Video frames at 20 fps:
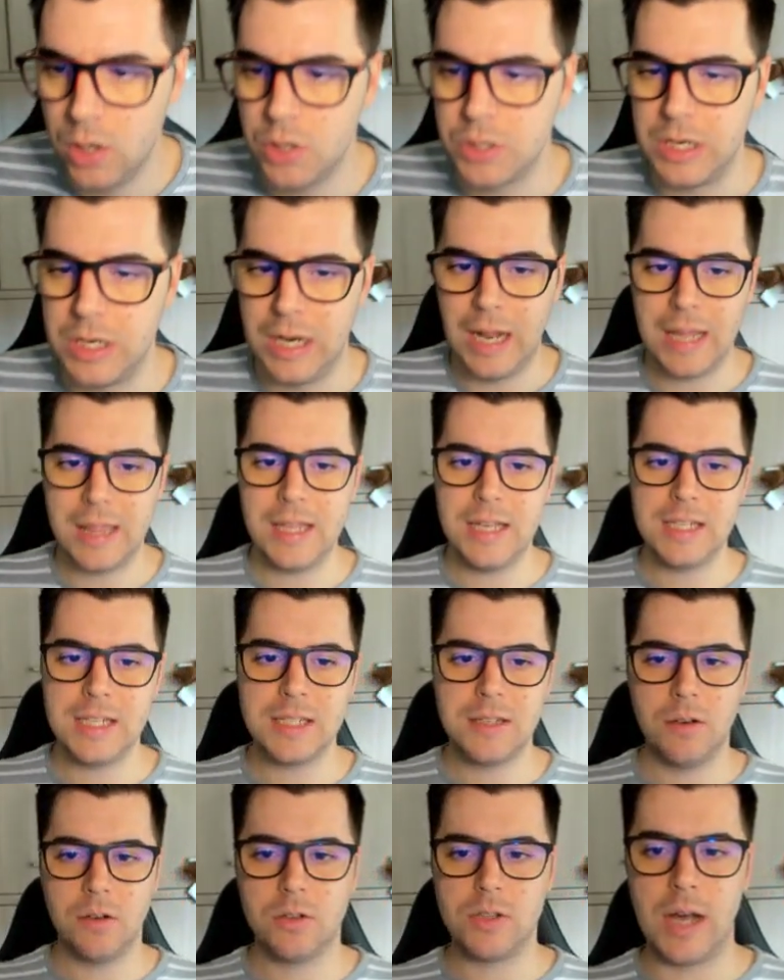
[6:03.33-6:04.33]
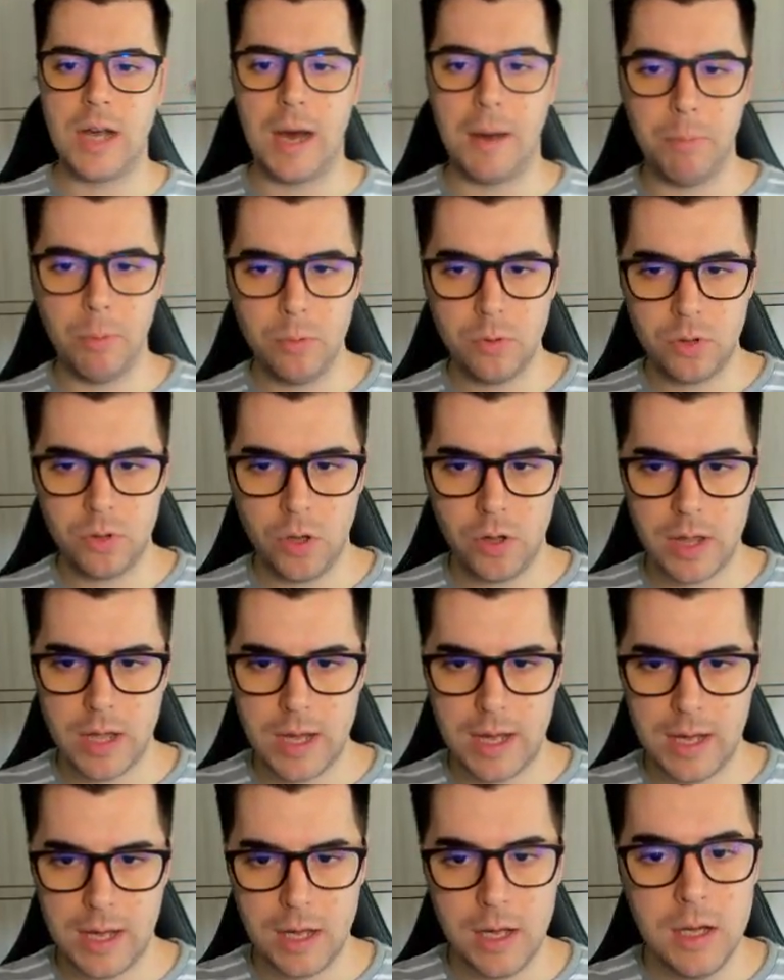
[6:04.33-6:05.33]
los enlaces, o sea, punto
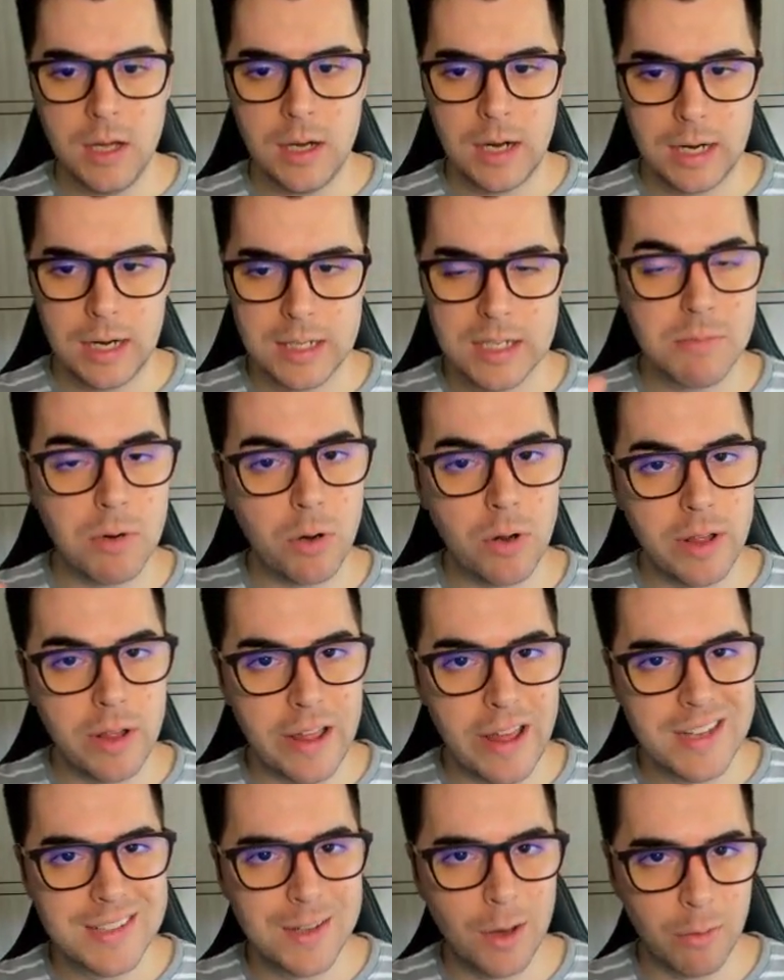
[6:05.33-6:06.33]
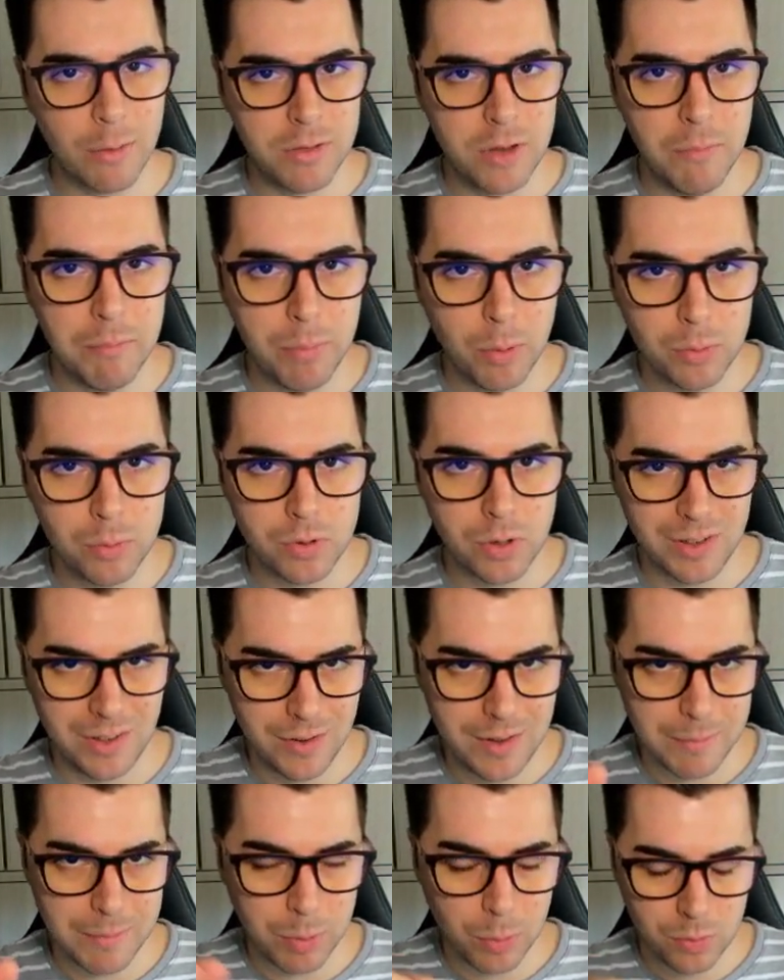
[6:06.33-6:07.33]
de Artísimas novedades, opción punto,
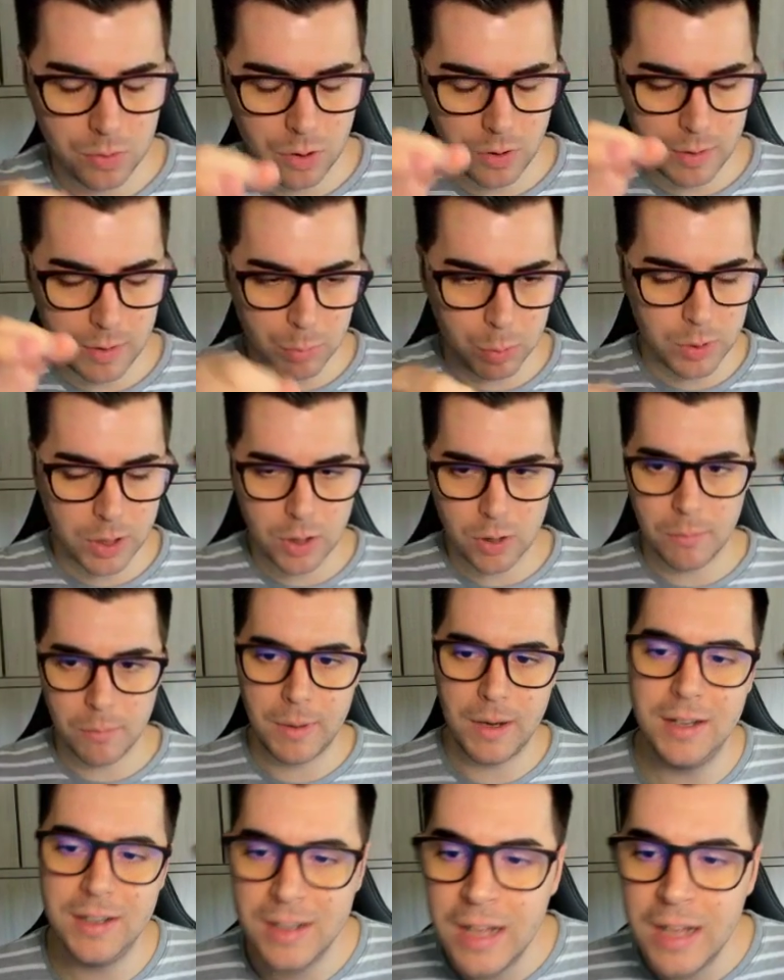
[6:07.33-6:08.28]
no de punto, de punto y coma.